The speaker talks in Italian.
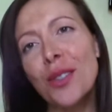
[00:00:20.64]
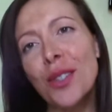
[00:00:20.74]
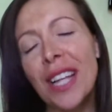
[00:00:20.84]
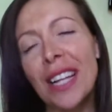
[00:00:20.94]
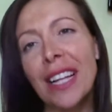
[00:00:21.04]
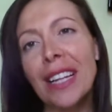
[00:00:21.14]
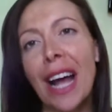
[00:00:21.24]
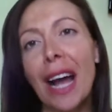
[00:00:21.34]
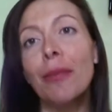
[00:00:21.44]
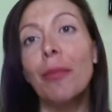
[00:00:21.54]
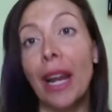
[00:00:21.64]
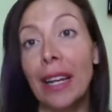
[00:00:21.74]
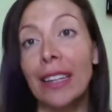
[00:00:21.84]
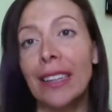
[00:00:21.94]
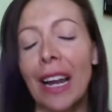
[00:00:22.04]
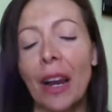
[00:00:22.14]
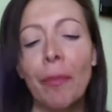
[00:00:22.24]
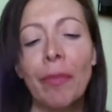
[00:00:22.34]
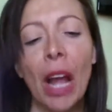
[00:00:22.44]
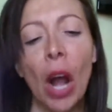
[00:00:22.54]
sono stata da Prenatal,
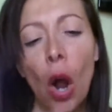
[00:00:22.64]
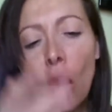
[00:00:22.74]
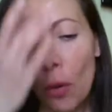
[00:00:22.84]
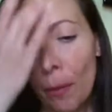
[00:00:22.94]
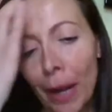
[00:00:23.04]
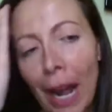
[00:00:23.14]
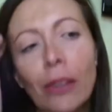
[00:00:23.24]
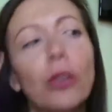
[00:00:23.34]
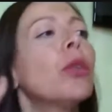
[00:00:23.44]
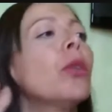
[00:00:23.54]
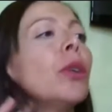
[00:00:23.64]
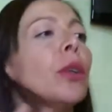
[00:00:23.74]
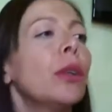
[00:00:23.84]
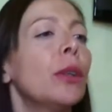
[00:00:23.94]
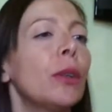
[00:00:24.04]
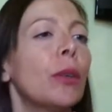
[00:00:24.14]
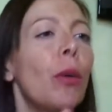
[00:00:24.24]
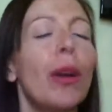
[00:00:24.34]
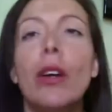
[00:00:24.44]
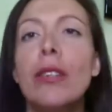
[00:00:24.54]
ho comprato eh,
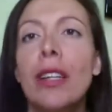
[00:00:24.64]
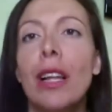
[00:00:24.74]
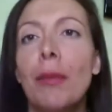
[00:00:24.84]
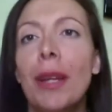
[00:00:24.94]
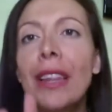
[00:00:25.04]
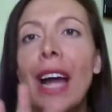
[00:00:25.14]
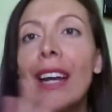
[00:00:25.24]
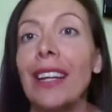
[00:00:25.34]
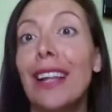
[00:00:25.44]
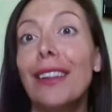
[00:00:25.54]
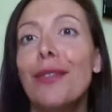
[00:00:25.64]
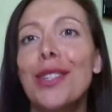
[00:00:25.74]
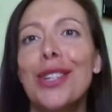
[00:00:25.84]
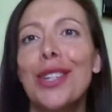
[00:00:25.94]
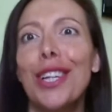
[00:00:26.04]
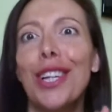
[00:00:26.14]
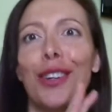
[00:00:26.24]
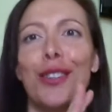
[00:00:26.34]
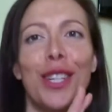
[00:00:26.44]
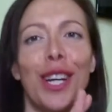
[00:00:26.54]
qualcosa di elementare, tanti vestitini
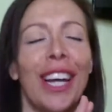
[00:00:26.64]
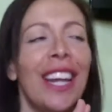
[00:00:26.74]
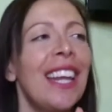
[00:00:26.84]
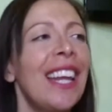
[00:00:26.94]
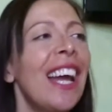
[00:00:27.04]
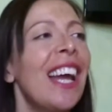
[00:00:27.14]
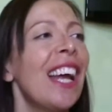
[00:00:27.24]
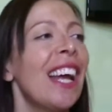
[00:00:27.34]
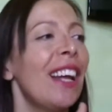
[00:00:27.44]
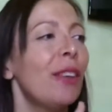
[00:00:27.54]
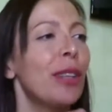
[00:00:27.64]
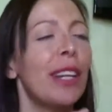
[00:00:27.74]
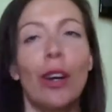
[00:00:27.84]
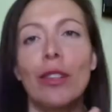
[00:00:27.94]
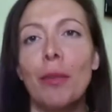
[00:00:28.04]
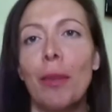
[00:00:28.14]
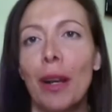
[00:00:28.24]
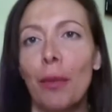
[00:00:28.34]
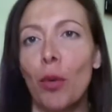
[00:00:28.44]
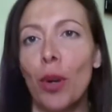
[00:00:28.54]
e cosine carine e due o tre cose per
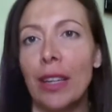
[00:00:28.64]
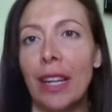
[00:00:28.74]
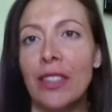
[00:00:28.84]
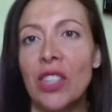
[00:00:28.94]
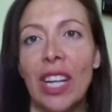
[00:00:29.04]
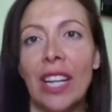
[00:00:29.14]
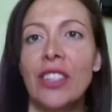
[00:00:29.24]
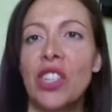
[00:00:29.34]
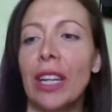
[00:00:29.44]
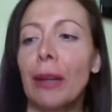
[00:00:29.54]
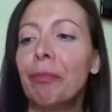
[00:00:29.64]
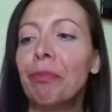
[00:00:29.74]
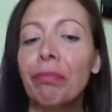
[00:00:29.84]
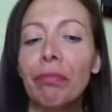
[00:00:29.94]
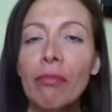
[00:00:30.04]
la cura dell'igiene.